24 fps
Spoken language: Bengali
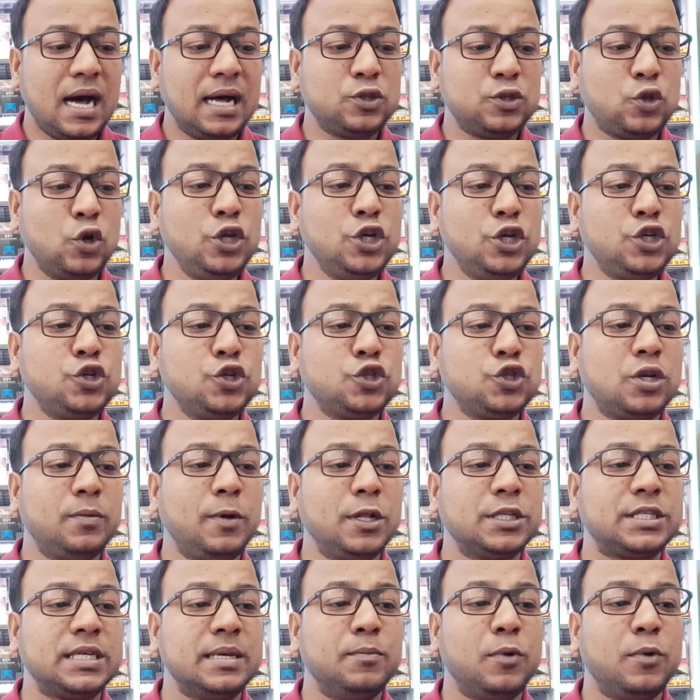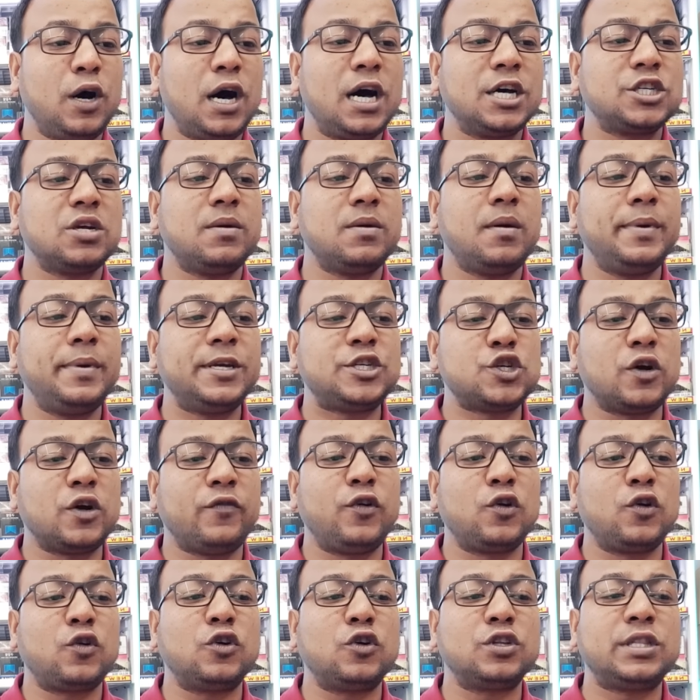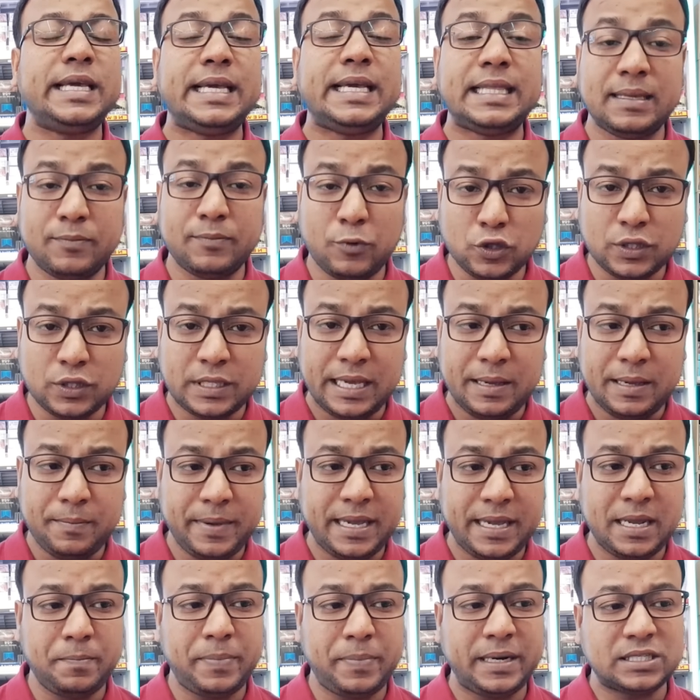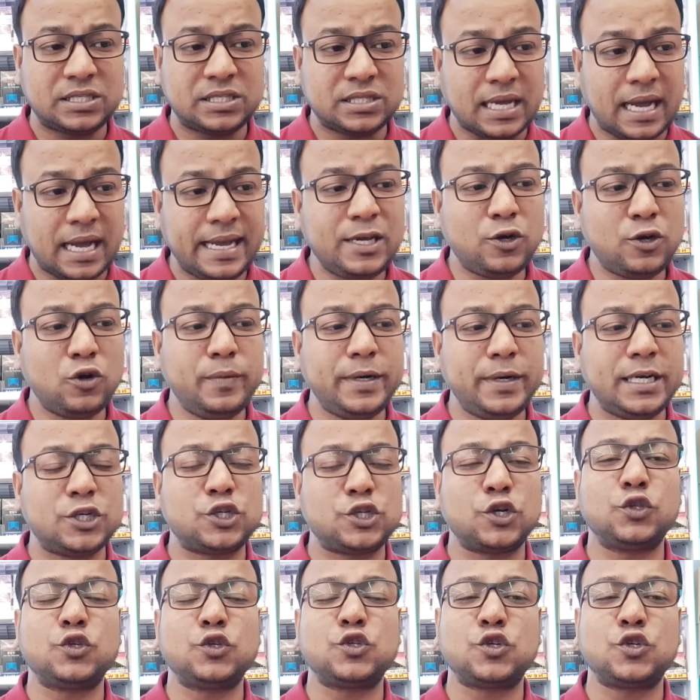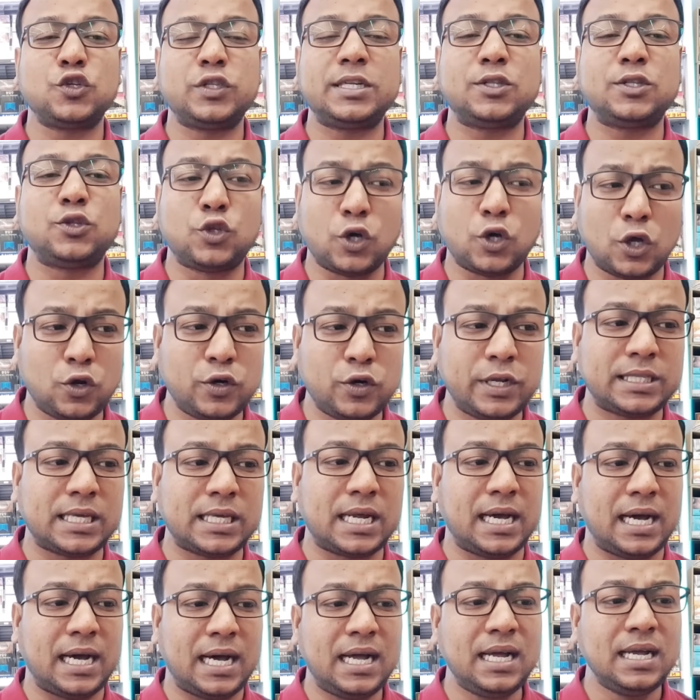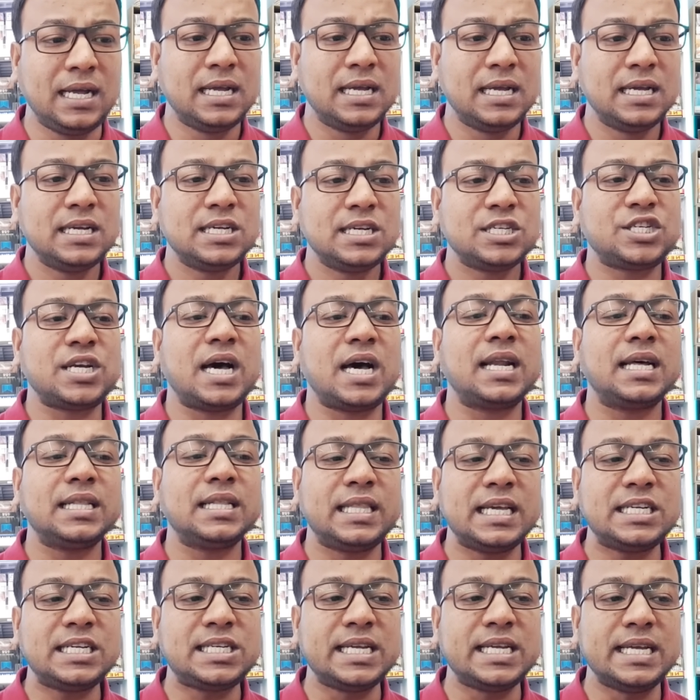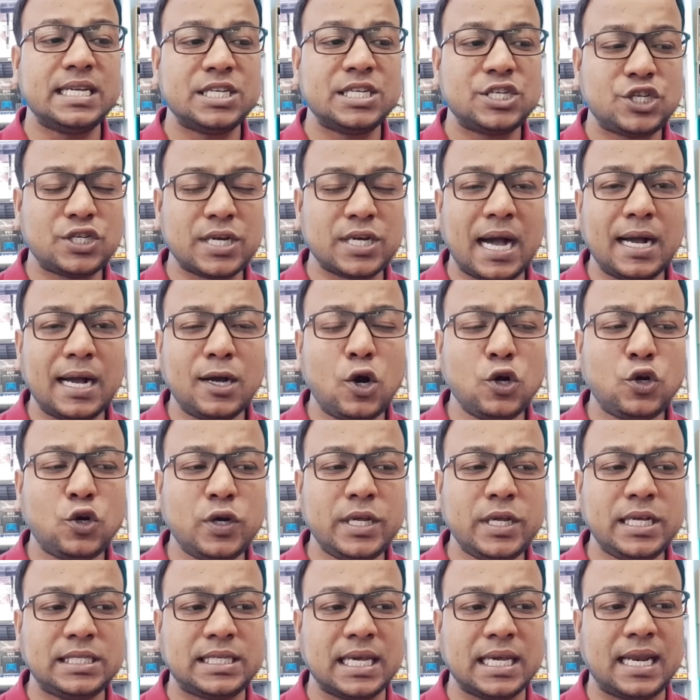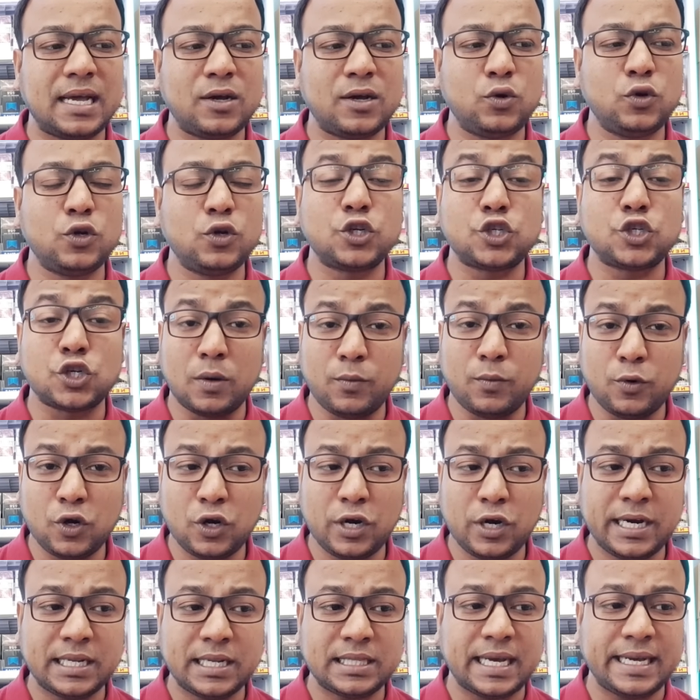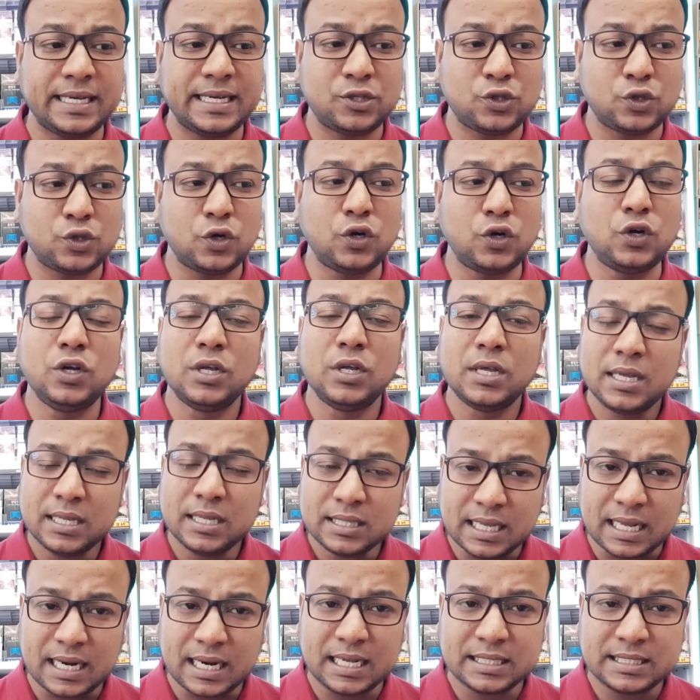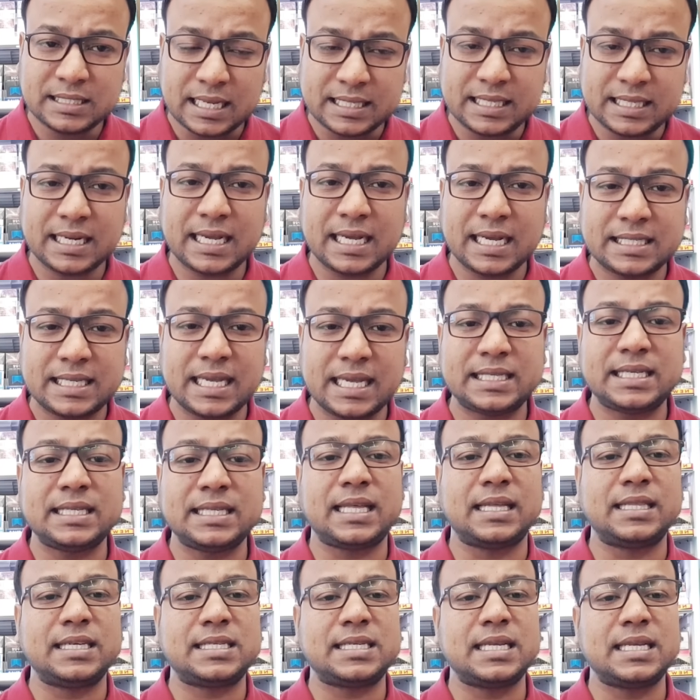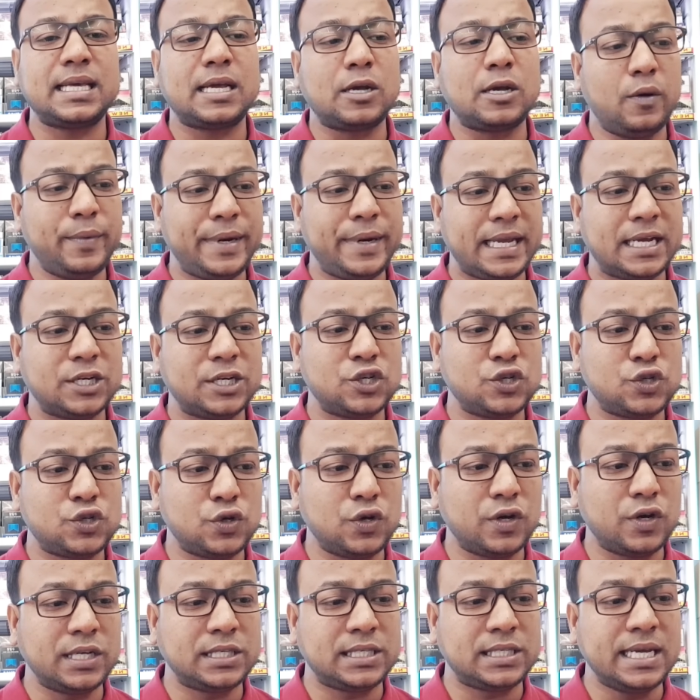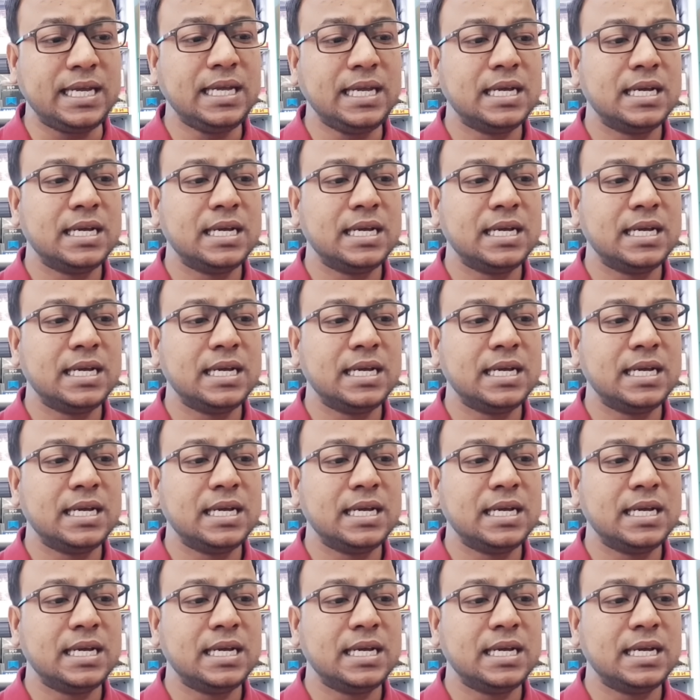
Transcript: দলীয় সূত্র বলছে মহাসমাবেশ সফল করতে ইতিমধ্যে বিএনপির স্থায়ী কমিটির সদস্যদের দলনেতারা সারা দেশে সাংগঠনিক জেলাগুলোর সমন্বয়ের দায়িত্ব তারা যাদের কাছে আছে তাদের সাথে কমিউনিকেশন শুরু হয়েছে